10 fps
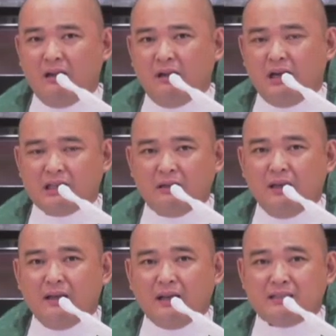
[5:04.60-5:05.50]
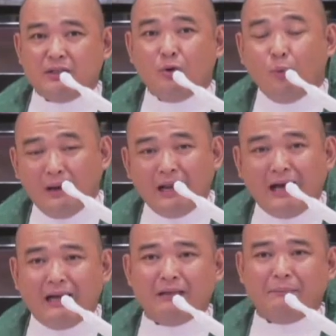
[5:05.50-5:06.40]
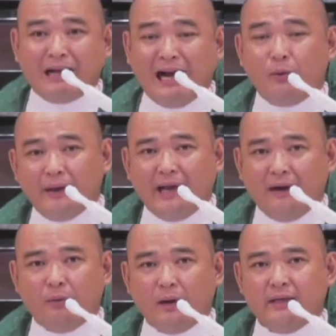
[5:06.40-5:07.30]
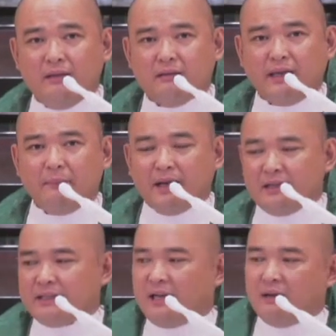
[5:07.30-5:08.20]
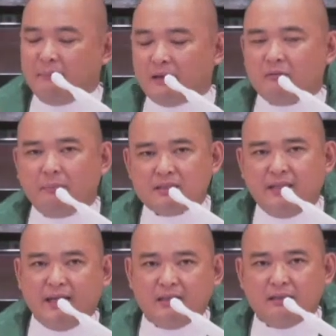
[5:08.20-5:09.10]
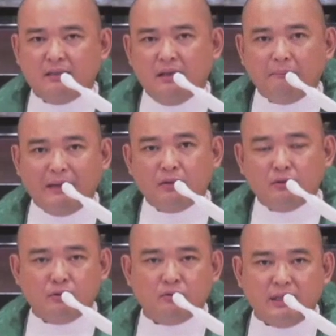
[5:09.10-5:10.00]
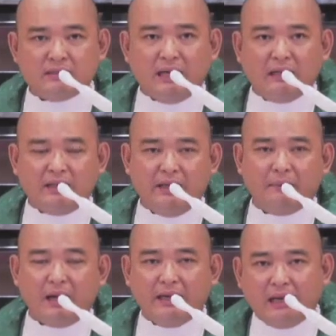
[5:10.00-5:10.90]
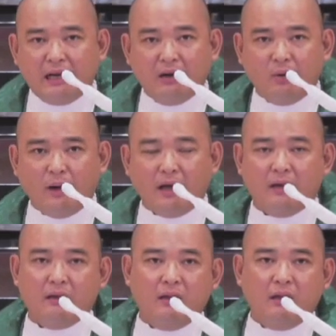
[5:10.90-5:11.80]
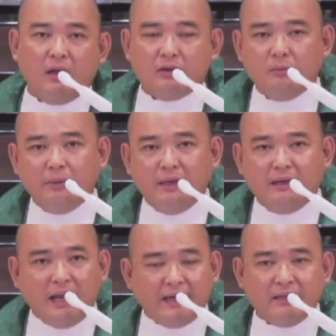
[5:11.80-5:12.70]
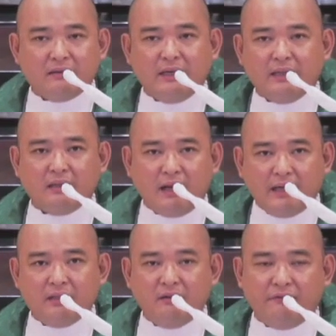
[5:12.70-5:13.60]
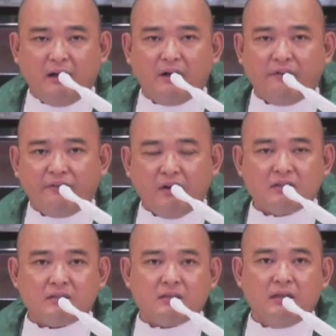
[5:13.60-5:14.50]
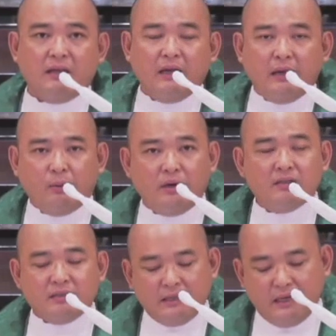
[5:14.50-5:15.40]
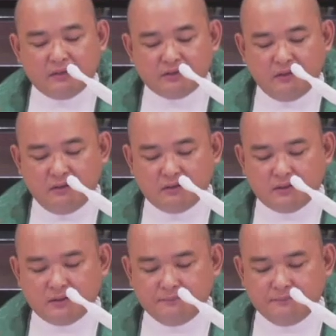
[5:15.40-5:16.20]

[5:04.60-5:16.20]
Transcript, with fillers: At, kasi kung wala, mag-away-away. Kaya maganda talaga merong basihan, panuntunan sa ating mga ginagawa to be light and guide of our thoughts, words, and actions.